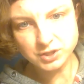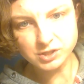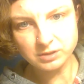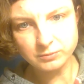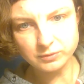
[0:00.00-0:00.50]

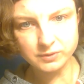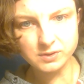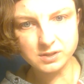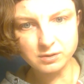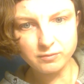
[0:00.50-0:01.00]
szczerze
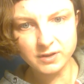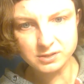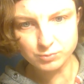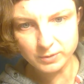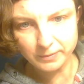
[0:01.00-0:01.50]
mówiąc, nie
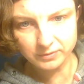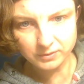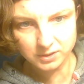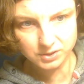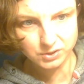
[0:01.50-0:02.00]
uważam, że
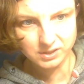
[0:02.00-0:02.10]
powinnaś